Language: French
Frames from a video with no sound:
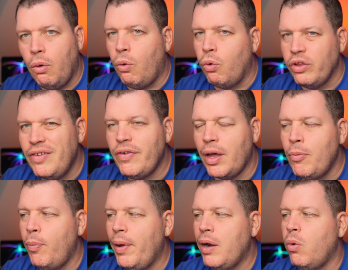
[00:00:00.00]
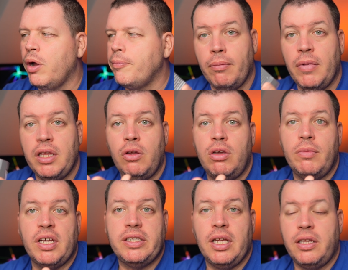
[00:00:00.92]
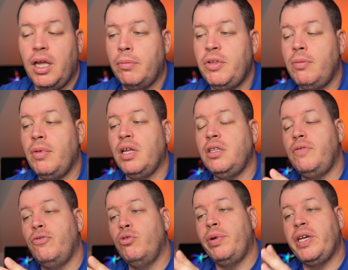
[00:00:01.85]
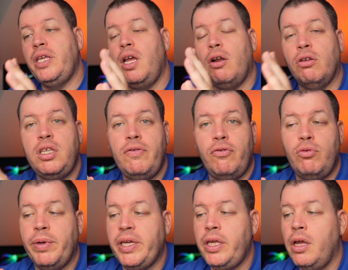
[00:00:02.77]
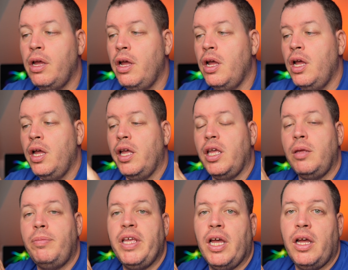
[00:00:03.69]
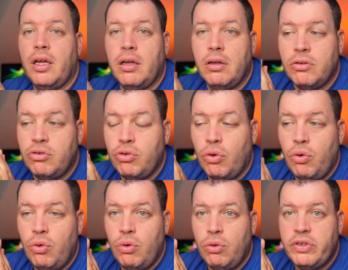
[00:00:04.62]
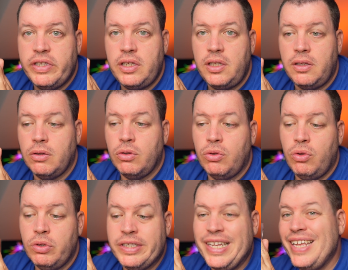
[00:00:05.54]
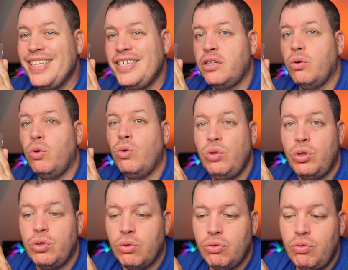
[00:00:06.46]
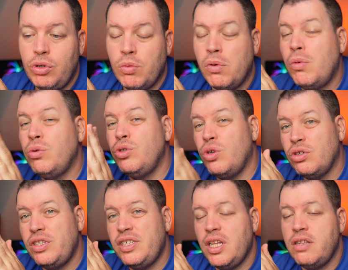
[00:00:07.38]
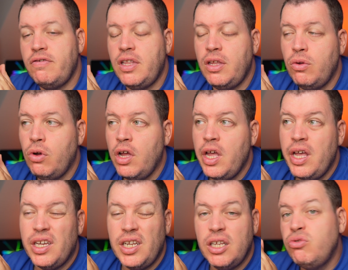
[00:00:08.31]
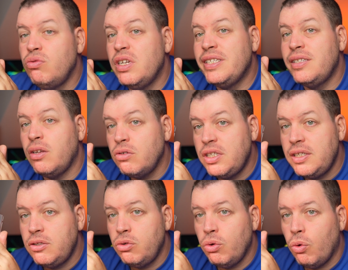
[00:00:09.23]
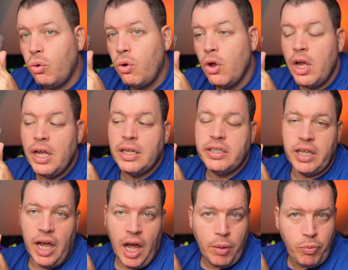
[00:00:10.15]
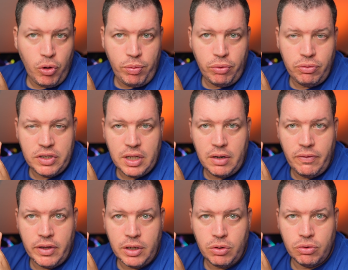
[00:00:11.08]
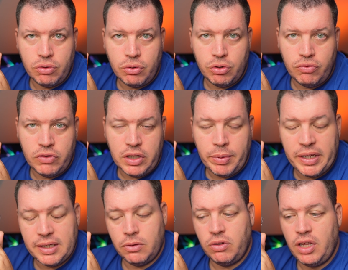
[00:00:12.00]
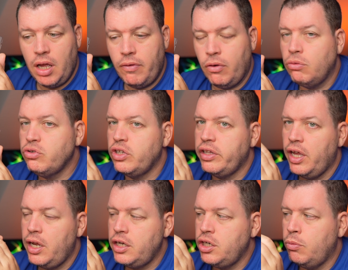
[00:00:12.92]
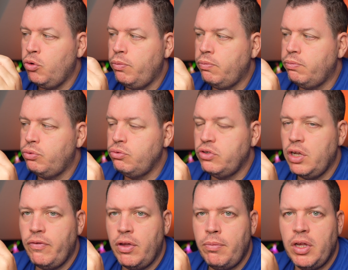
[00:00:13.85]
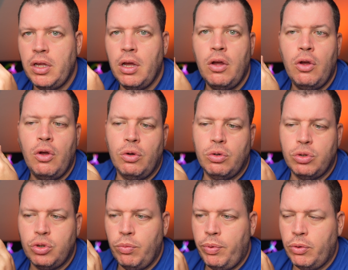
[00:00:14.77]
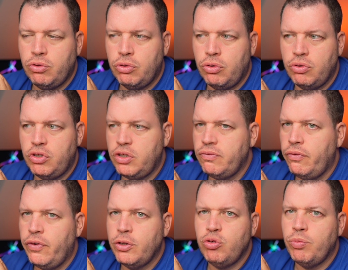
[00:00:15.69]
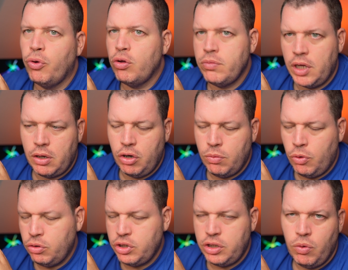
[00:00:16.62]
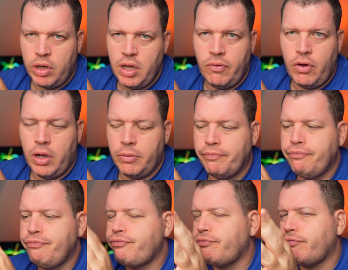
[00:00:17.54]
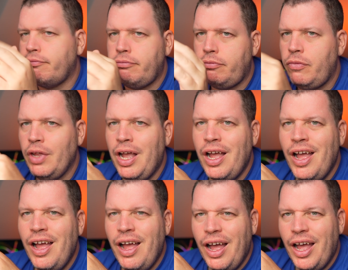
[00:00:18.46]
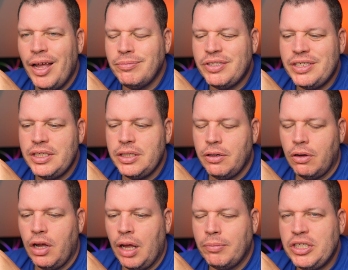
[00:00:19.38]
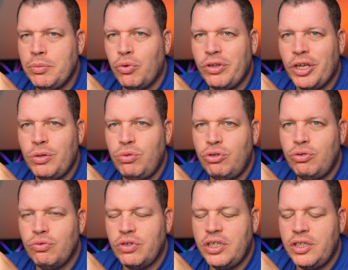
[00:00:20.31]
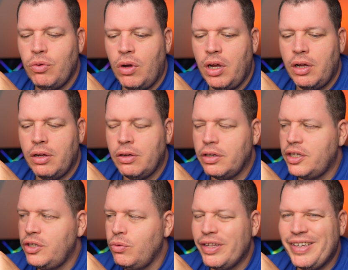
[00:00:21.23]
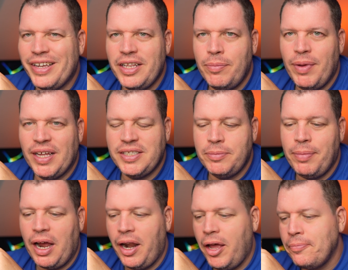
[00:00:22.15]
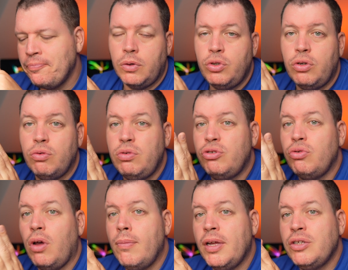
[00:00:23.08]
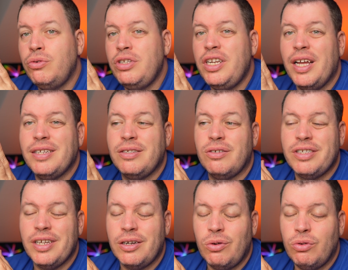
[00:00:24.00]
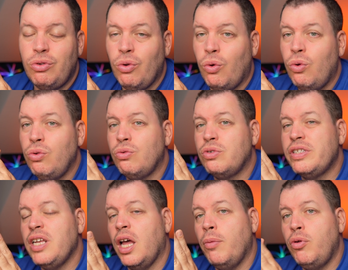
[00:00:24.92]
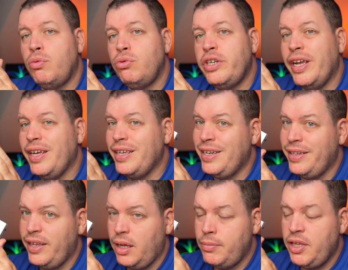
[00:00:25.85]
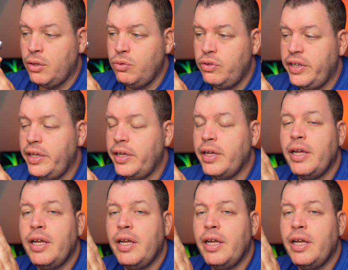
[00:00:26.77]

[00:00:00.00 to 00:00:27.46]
On n'est vraiment pas loin. Maintenant, il me reste à terminer bah, niveau prix. Alors niveau prix, eh bien, sur le site de Zaik, aujourd'hui, au moment où j'enregistre cette vidéo, il est sous les 110 euros. C'est un peu plus élevé que ce que je vous ai présenté avant. C'est très légèrement plus élevé, mais je pense que si vous faites une première commande, il doit y avoir un petit, euh, un petit bon de réduction qui doit, qui doit traîner par-ci par-là. Aujourd'hui sur Amazon, il est à 150 euros, donc c'est un peu plus cher, il est très bien noté.